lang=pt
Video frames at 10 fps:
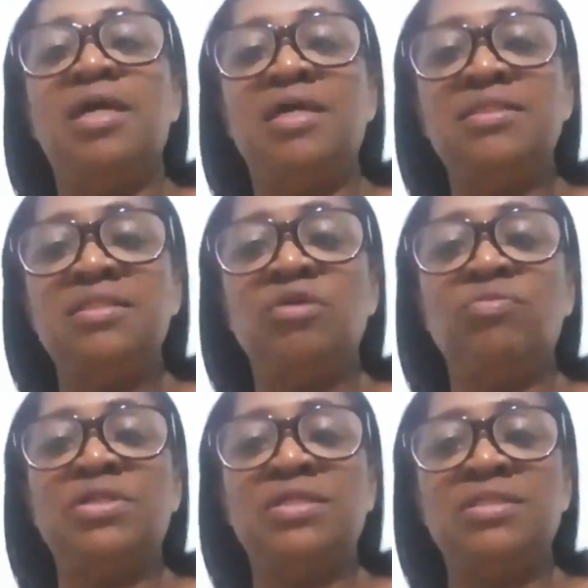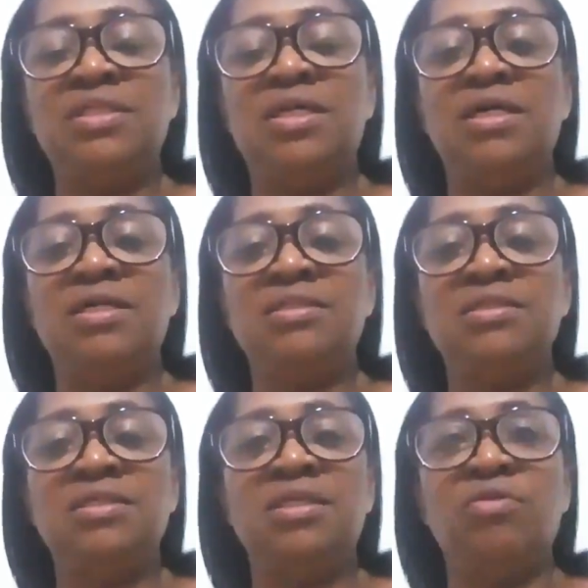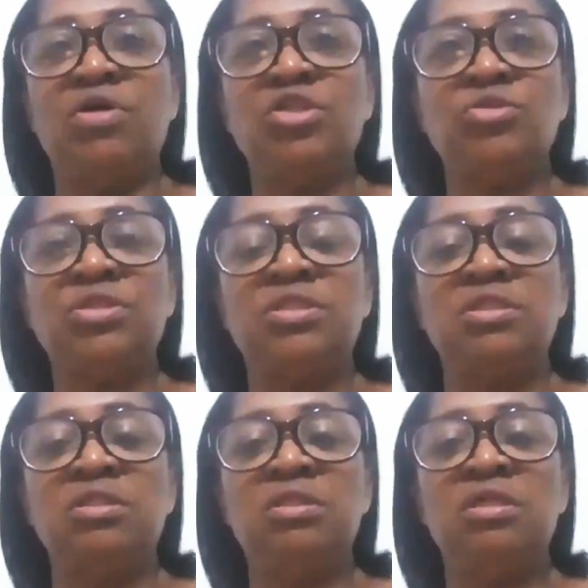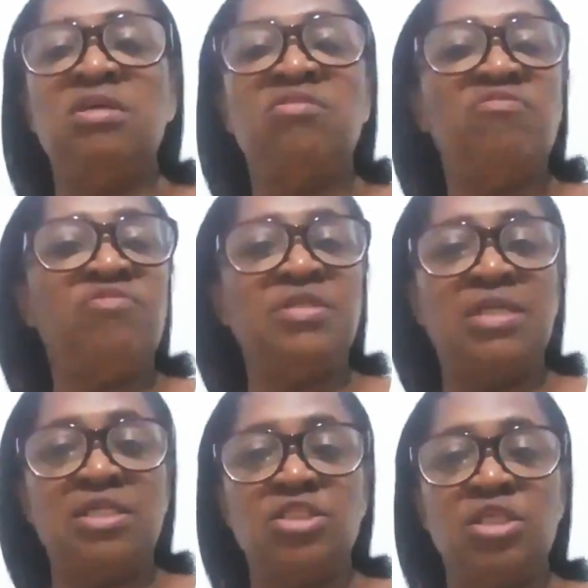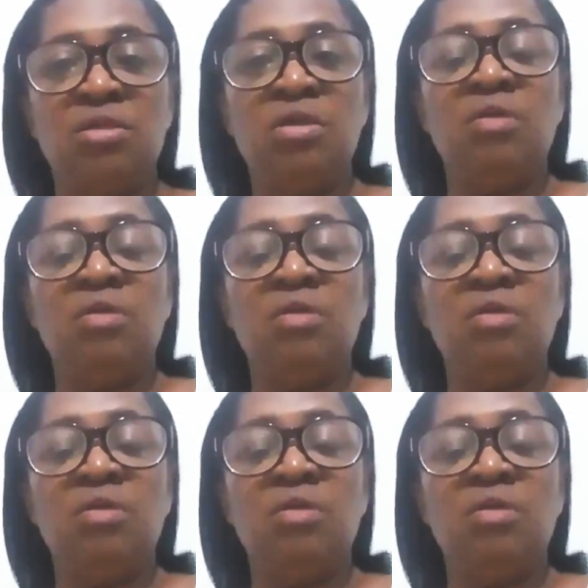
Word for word: Essa é uma das ideias que eu acho assim fantástica,